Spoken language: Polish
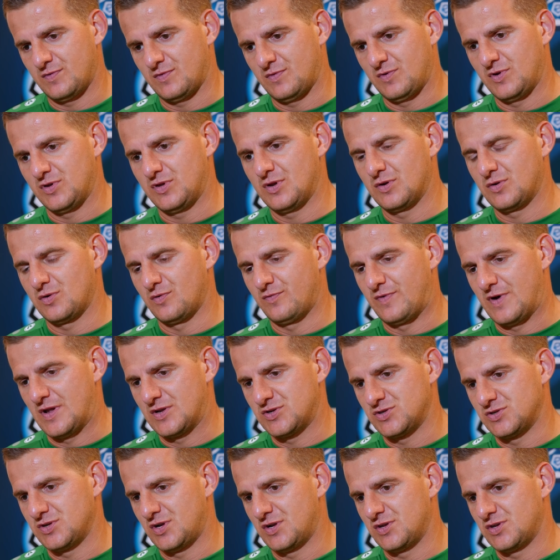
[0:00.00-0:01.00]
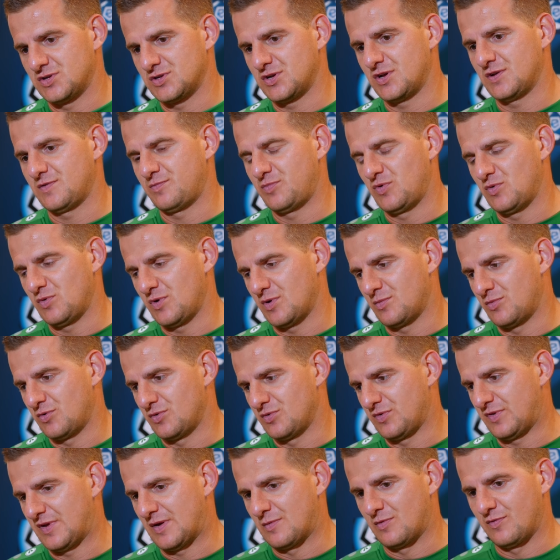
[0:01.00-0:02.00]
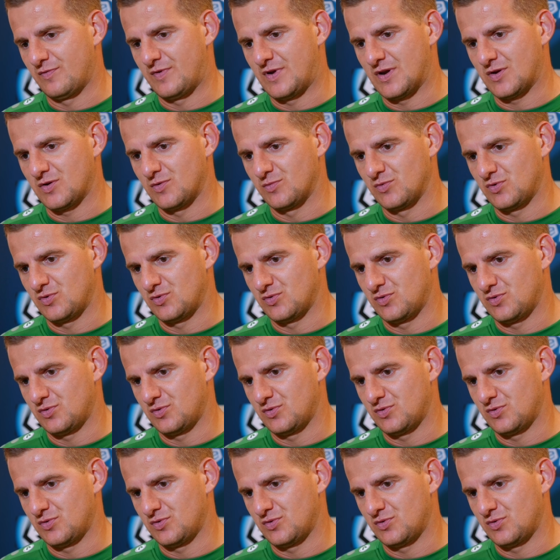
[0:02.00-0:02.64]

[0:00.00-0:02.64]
nie tylko walczyć, ale też grać w piłkę, bo samą walką to,